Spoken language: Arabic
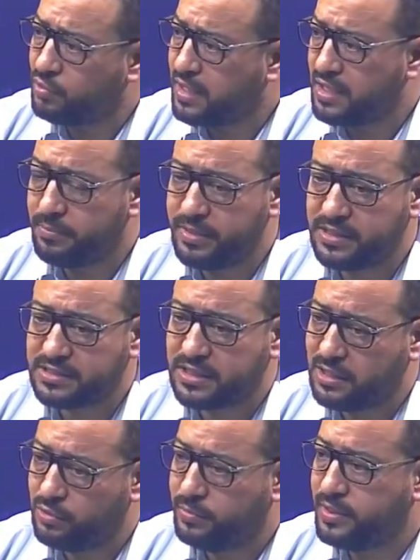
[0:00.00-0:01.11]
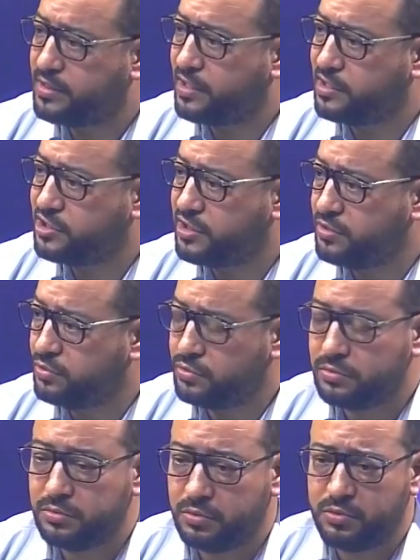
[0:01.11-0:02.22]
واضحة بين الصطاد وبين الترجي
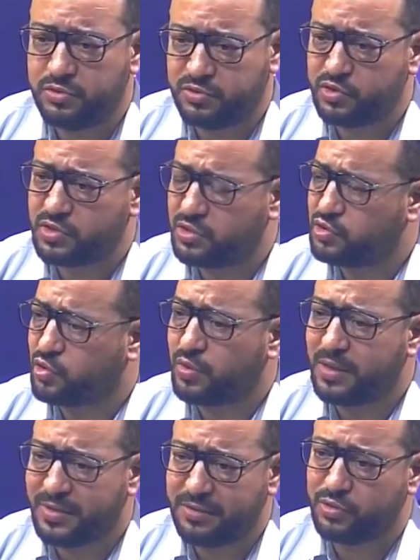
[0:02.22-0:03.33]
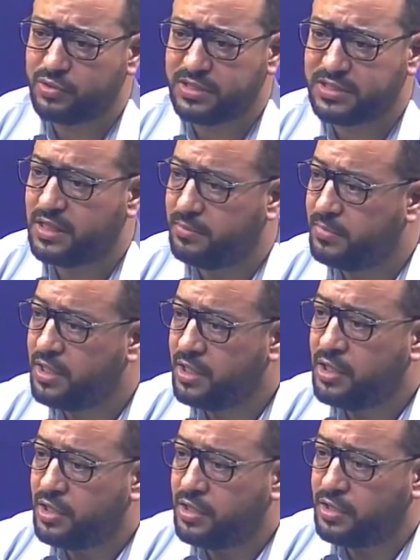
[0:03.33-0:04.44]
وجزء شكروها الملعب التونسي تسلم
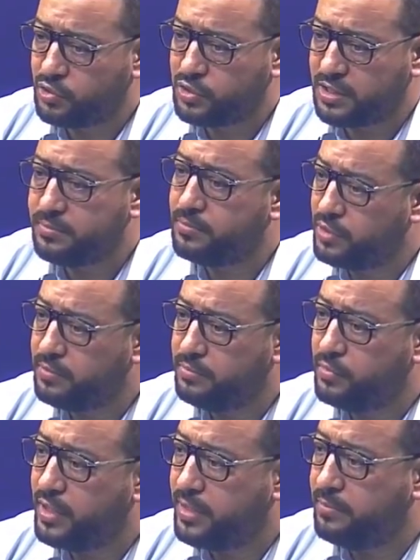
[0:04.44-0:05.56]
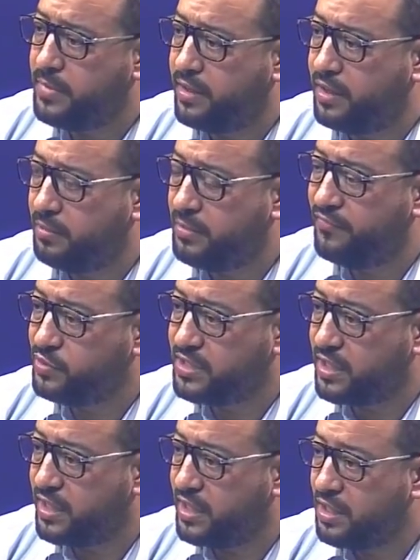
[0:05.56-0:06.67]
جزء مهم مهم من من الفلوس
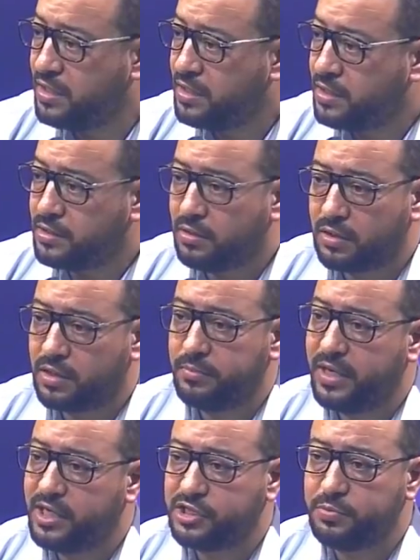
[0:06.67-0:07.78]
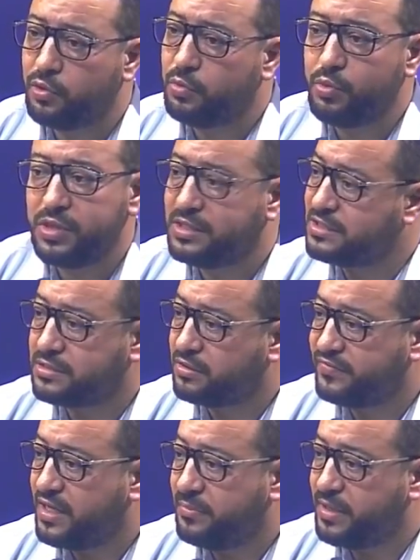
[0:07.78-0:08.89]
هذيا دونك ماهيش بالغموض اللي تتصور
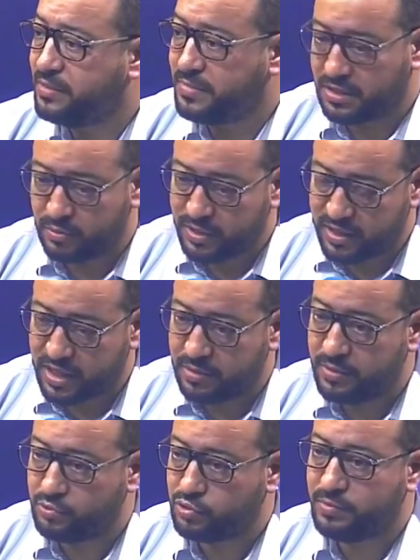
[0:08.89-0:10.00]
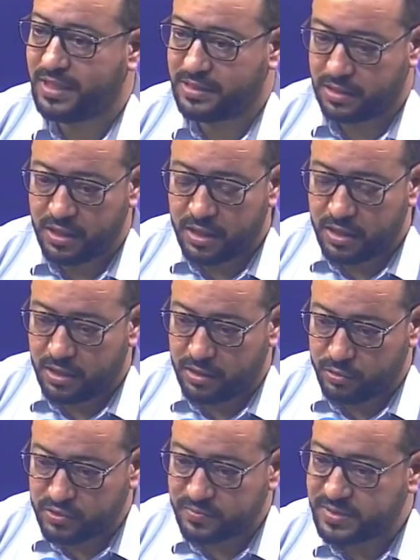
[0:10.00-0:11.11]
فيه العباد معناتها الوثيقه الموجوده معناتها
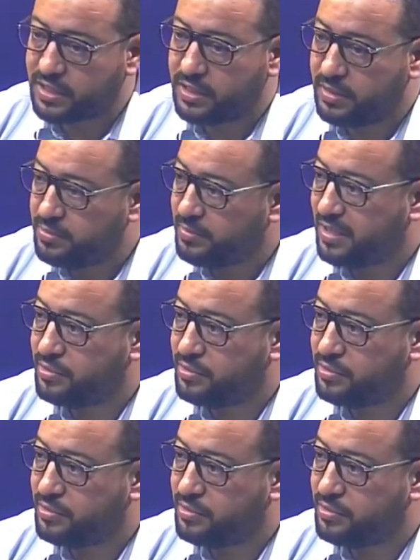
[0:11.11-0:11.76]
يوسف مساكني ابن الملعب